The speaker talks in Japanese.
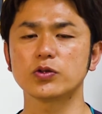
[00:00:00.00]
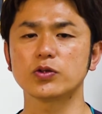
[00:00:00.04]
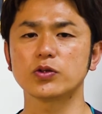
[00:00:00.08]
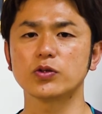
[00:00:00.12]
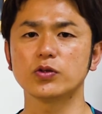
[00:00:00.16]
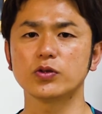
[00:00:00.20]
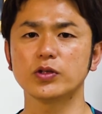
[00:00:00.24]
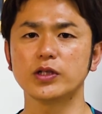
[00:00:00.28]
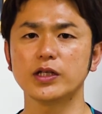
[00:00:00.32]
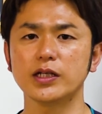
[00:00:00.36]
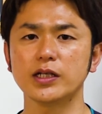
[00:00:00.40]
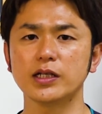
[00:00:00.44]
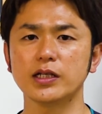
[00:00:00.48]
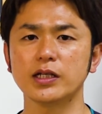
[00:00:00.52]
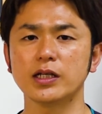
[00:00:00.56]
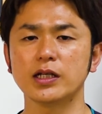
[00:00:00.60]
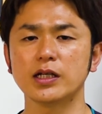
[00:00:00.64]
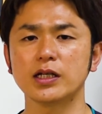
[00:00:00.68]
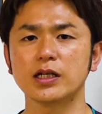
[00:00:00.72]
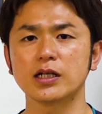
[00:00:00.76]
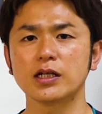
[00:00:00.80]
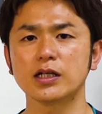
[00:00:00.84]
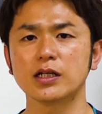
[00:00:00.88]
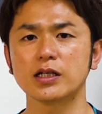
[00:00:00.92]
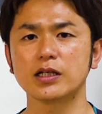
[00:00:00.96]
況で
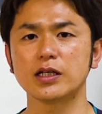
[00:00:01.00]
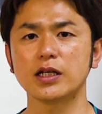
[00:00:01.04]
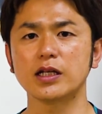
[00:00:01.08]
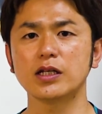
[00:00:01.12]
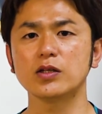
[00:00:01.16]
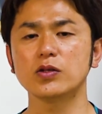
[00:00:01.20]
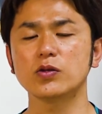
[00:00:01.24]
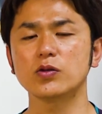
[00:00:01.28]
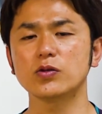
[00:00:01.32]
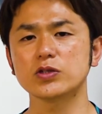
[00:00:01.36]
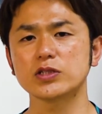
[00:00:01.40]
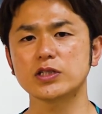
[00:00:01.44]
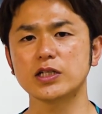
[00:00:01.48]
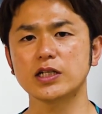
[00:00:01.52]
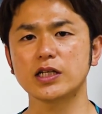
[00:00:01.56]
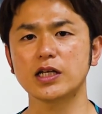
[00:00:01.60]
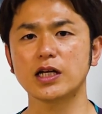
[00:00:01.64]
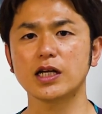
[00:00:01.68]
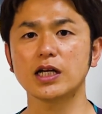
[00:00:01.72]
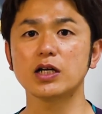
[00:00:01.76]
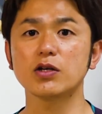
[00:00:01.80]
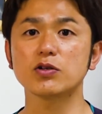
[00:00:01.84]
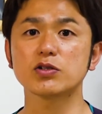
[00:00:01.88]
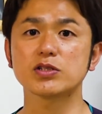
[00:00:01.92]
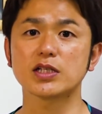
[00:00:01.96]
転倒して
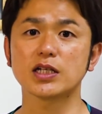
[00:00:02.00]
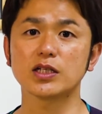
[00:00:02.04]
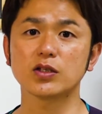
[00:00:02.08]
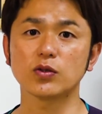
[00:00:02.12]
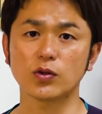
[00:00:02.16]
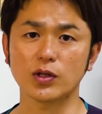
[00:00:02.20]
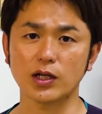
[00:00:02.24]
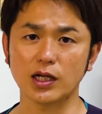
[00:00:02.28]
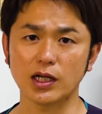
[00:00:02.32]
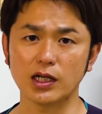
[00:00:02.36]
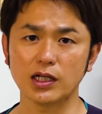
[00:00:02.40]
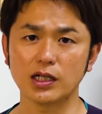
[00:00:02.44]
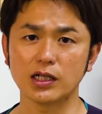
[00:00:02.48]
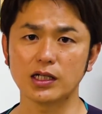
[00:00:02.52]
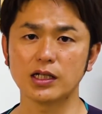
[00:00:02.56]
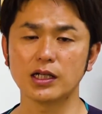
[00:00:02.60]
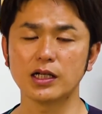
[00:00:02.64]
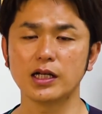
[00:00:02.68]
怪我をしたとか、